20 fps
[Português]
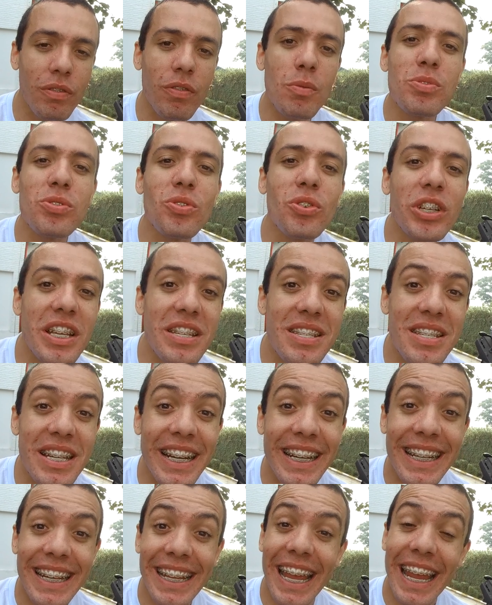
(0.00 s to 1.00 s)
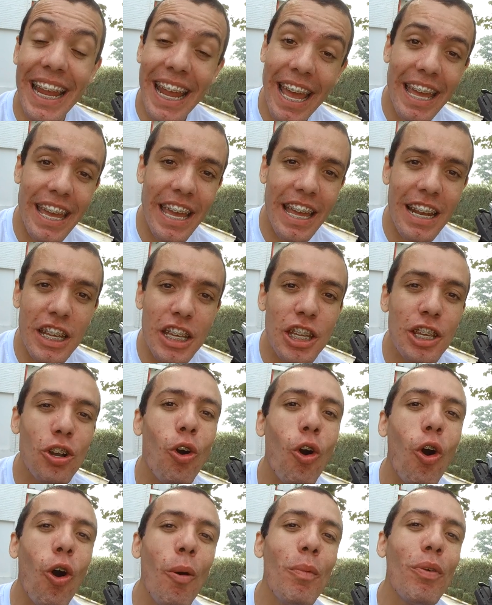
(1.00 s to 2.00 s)
vamos conhecer quem é ele e
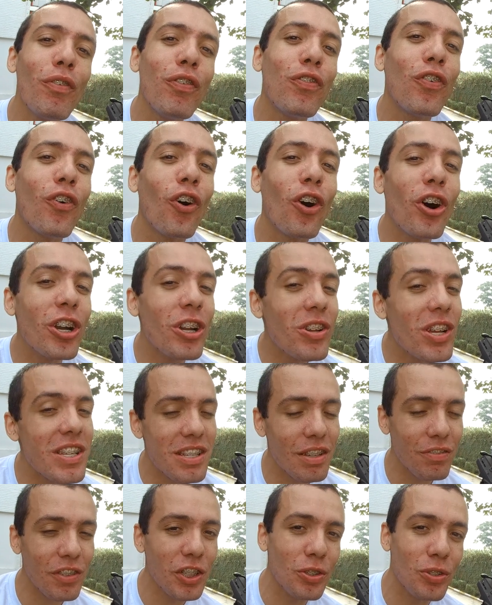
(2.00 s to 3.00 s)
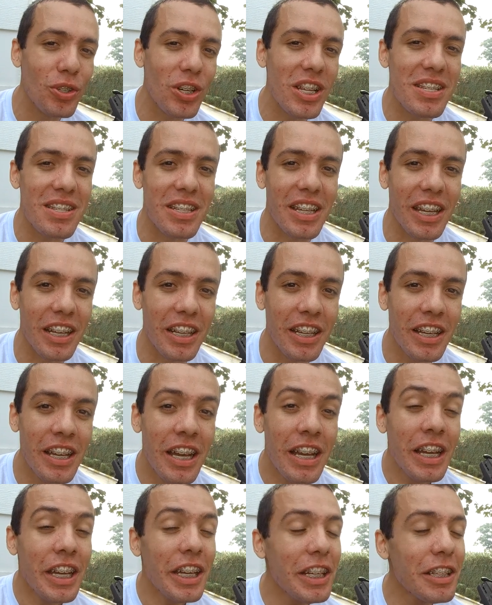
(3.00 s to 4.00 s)
como foram as aventuras dele.
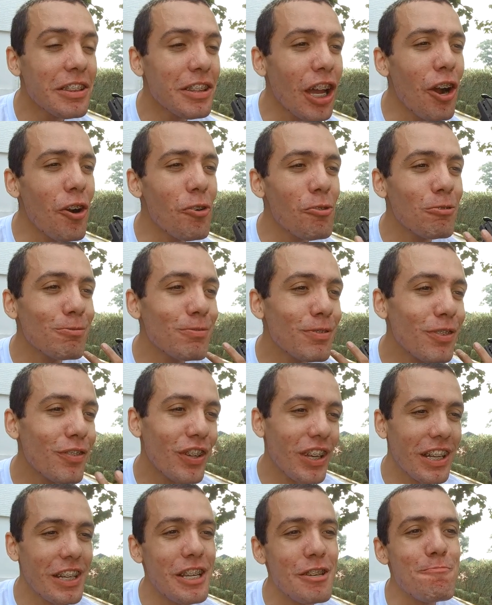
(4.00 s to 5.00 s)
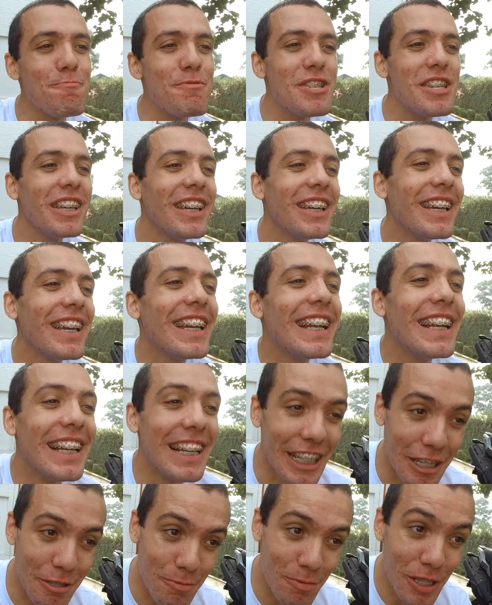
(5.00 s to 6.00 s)
Então, Felipe
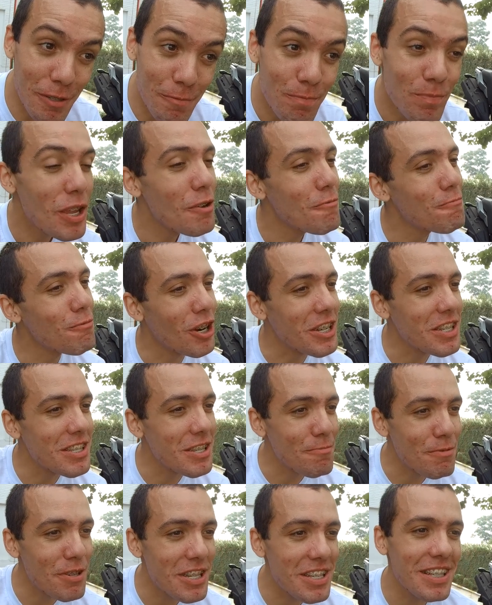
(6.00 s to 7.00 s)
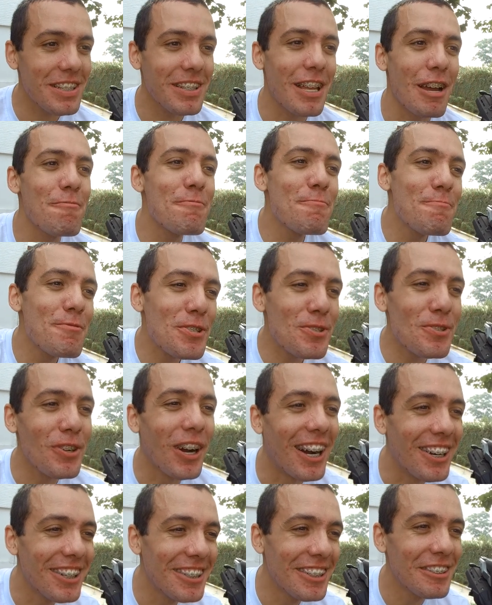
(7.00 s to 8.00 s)
Lima, pode se apresentar pro
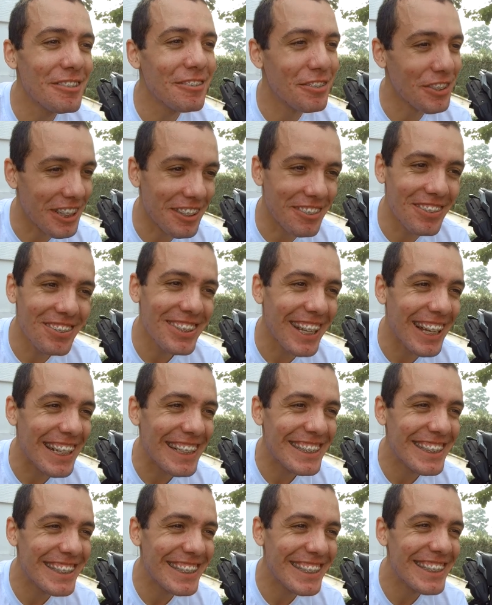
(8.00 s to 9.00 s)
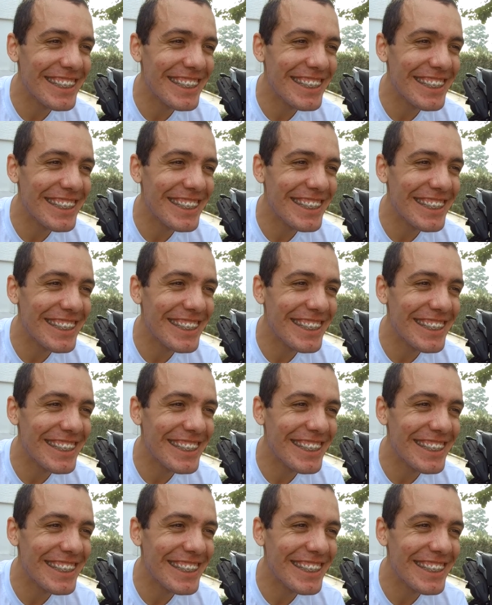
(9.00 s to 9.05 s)
pessoal. Fica à vontade.